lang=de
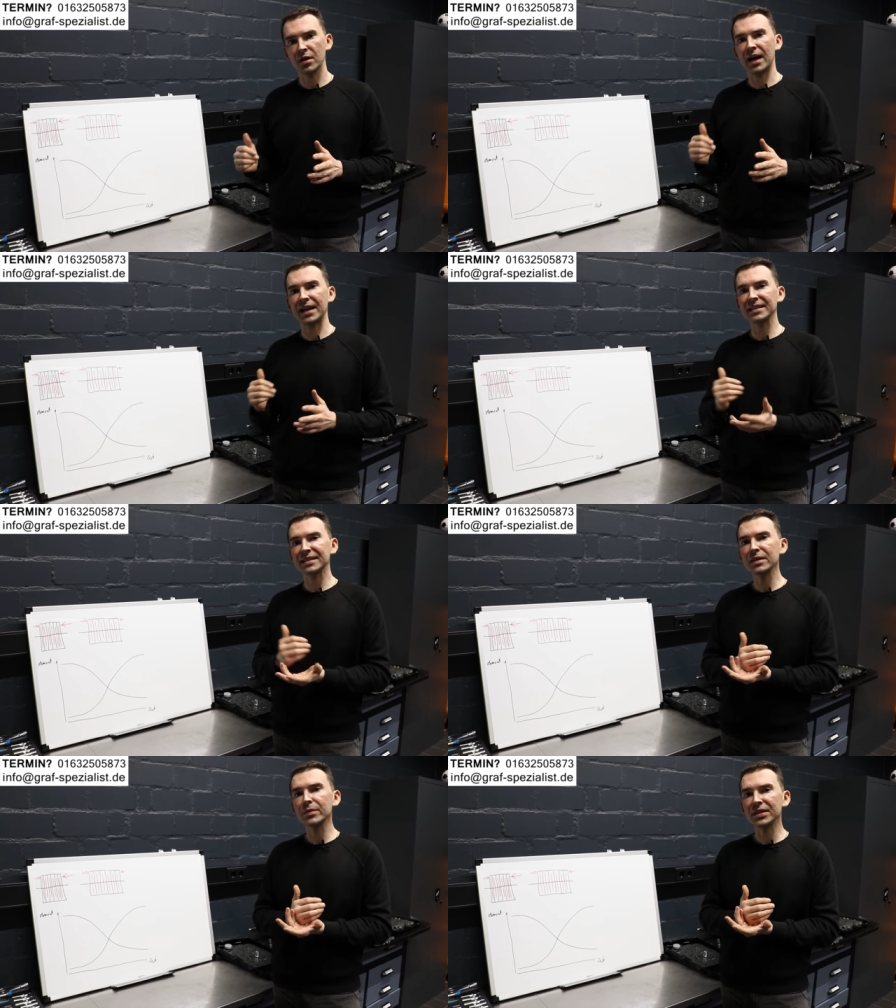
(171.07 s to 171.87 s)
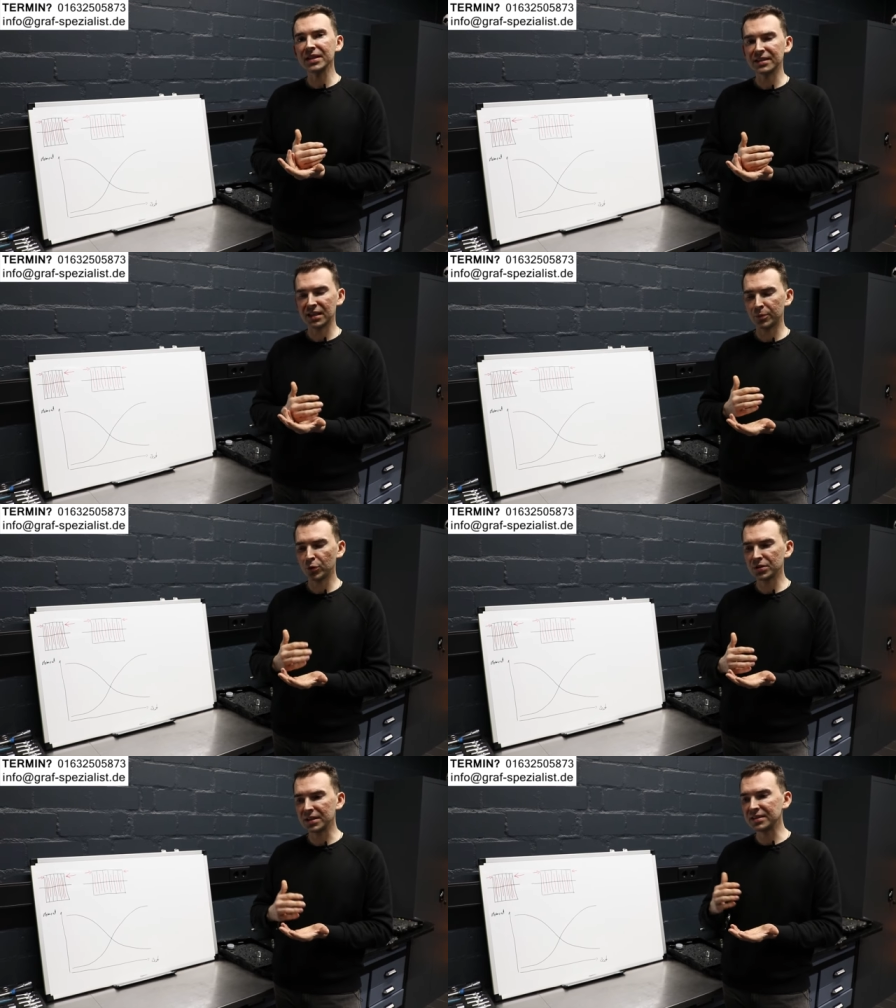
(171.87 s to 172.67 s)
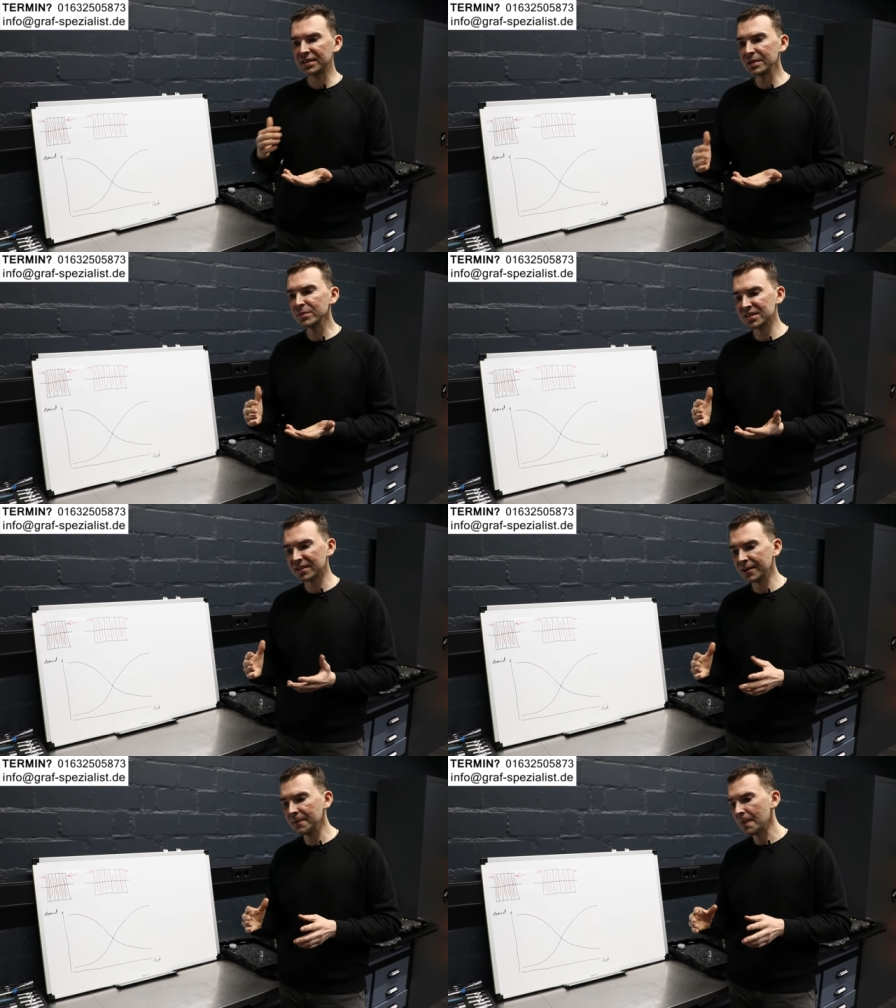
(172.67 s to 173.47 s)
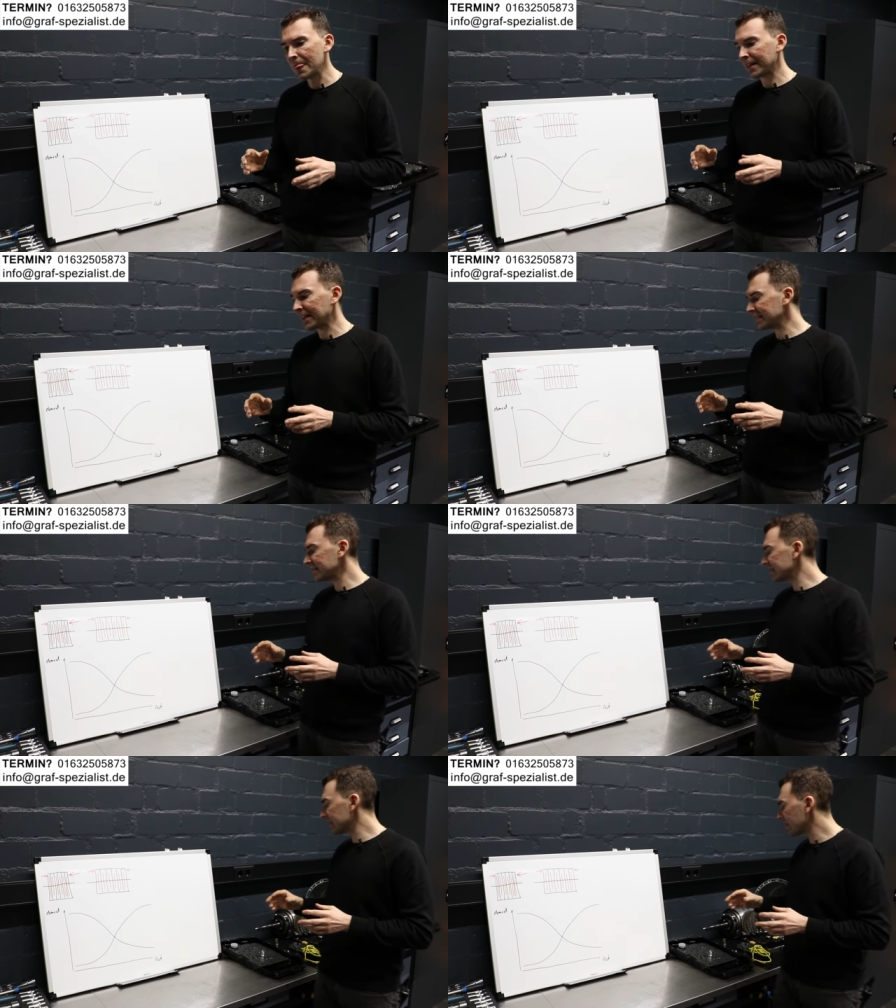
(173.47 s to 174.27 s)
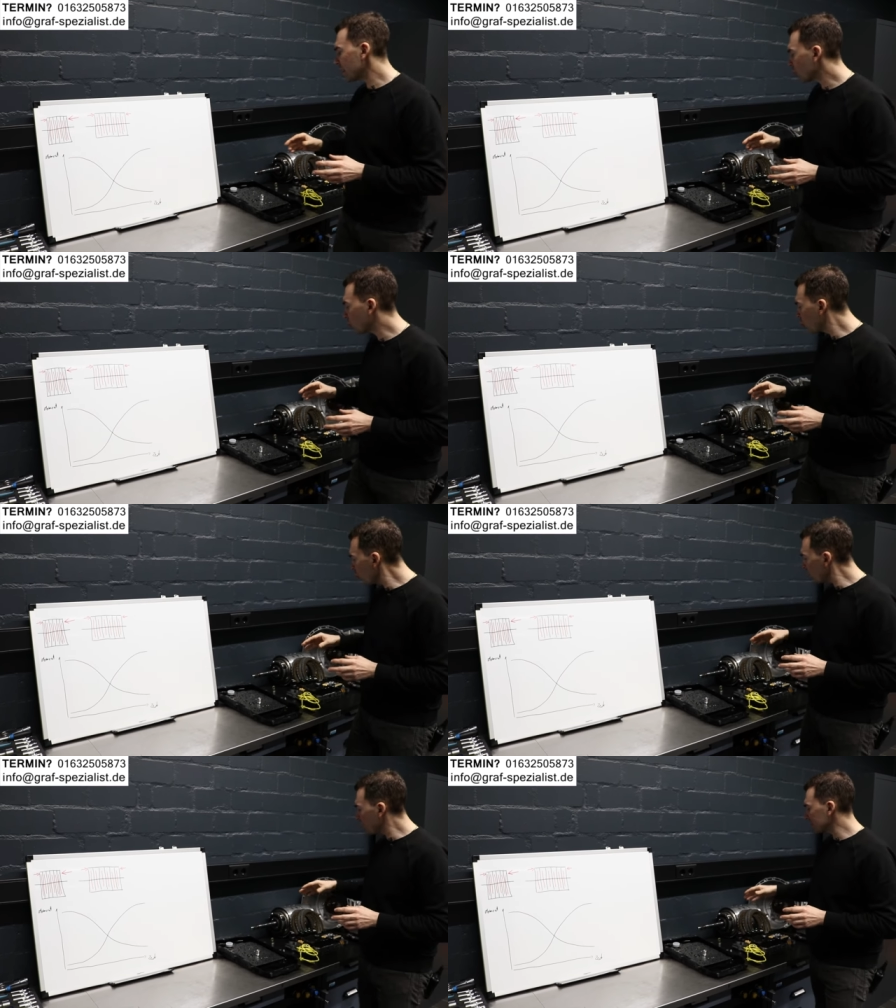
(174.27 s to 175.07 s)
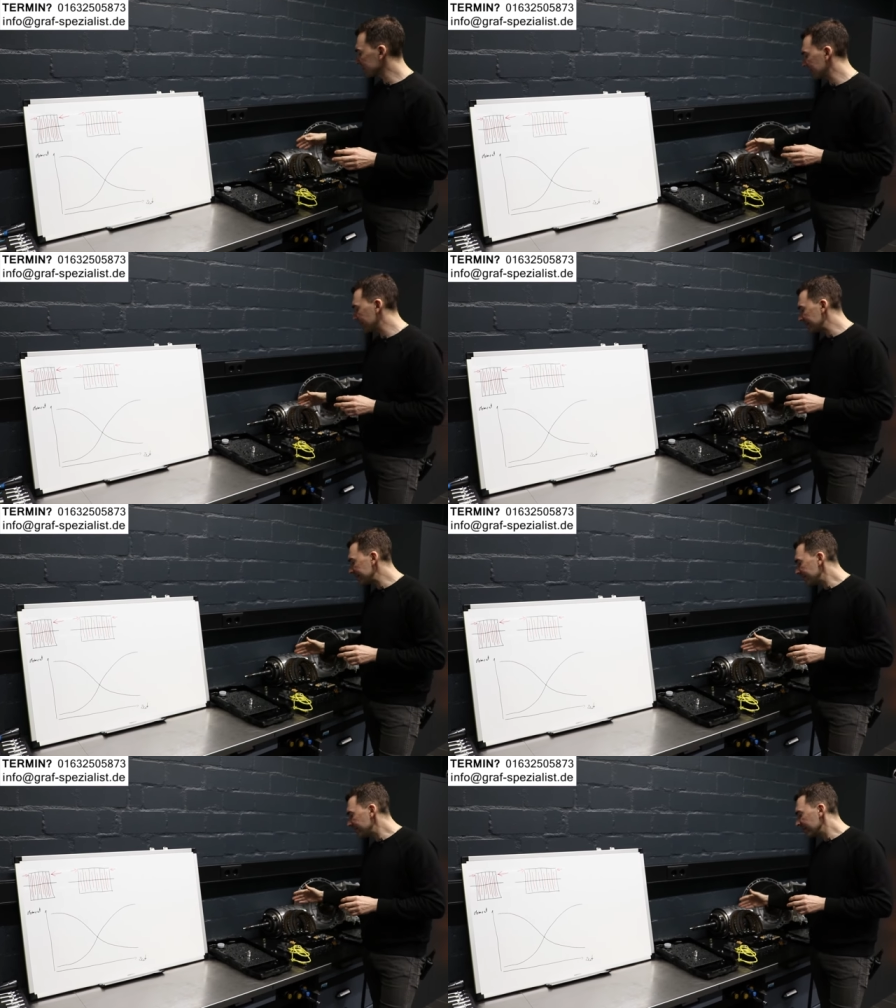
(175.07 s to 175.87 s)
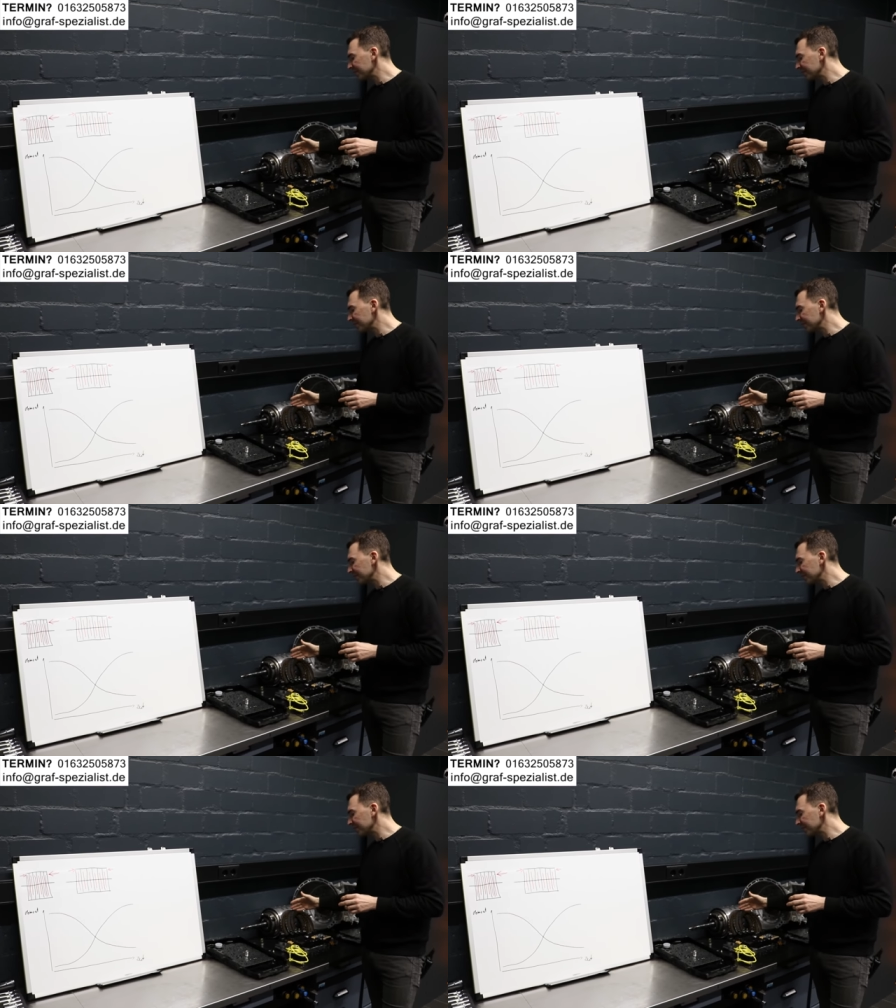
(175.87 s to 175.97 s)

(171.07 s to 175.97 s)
Ein Getriebe geht kaputt in dem Sinne, dass diese Kupplungslamellen,